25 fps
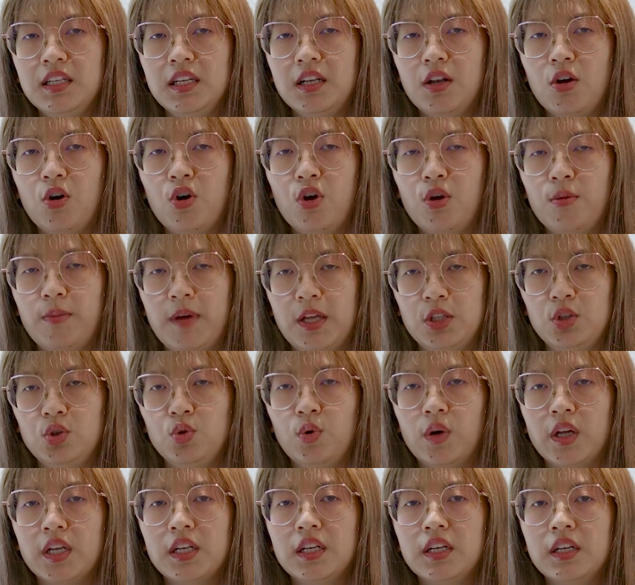เลยลองมาต
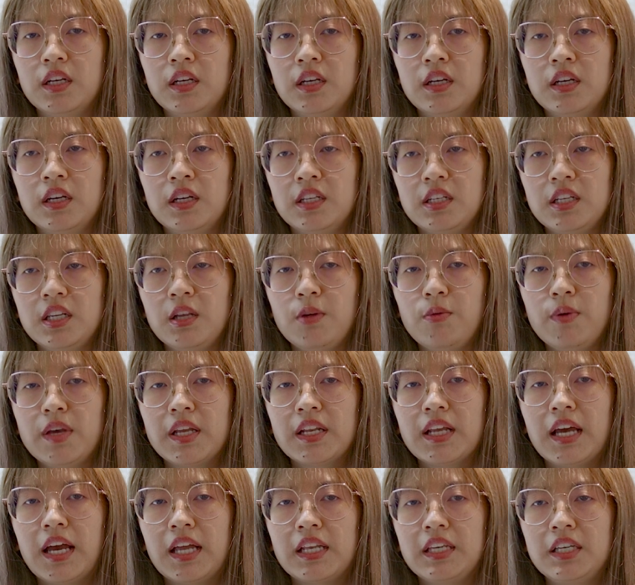รวจที่เว
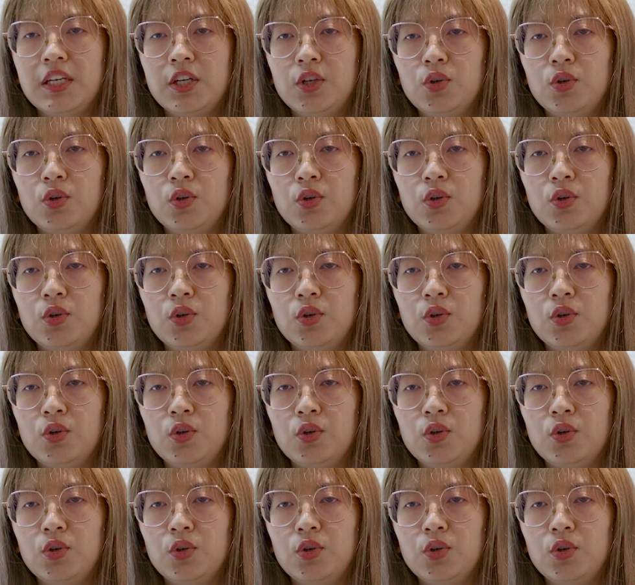ชธานี